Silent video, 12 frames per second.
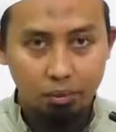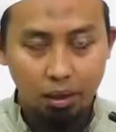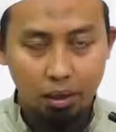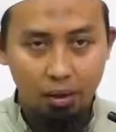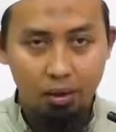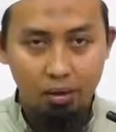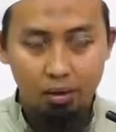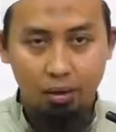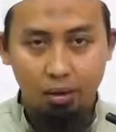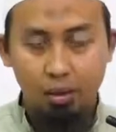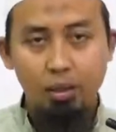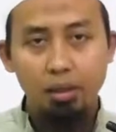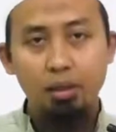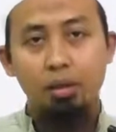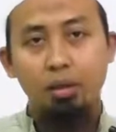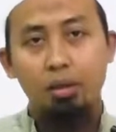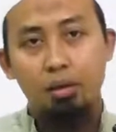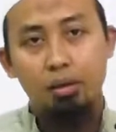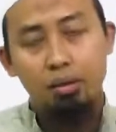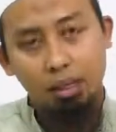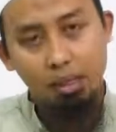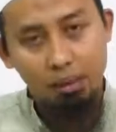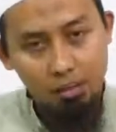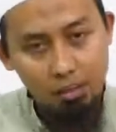ya ini
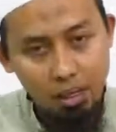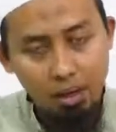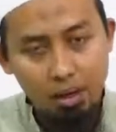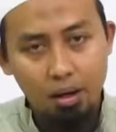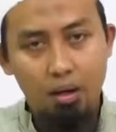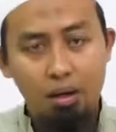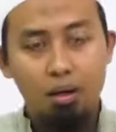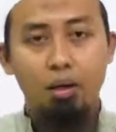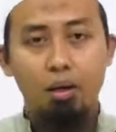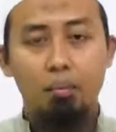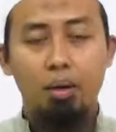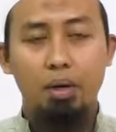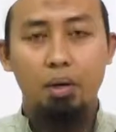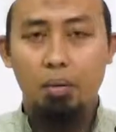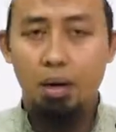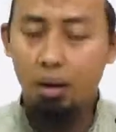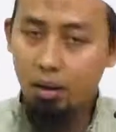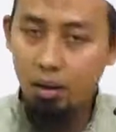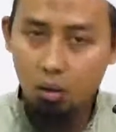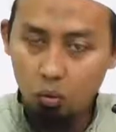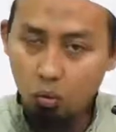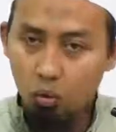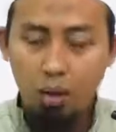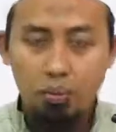tata cara bagaimana
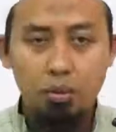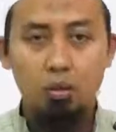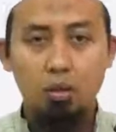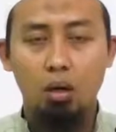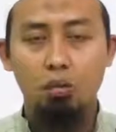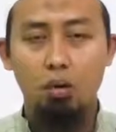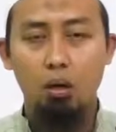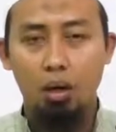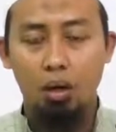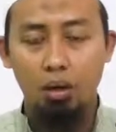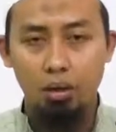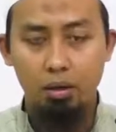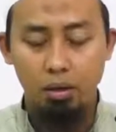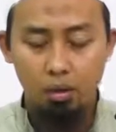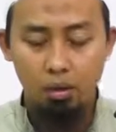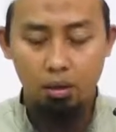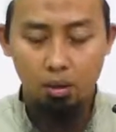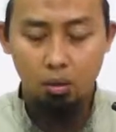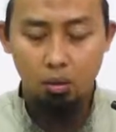rukuk Nabi Shallallahu Alaihi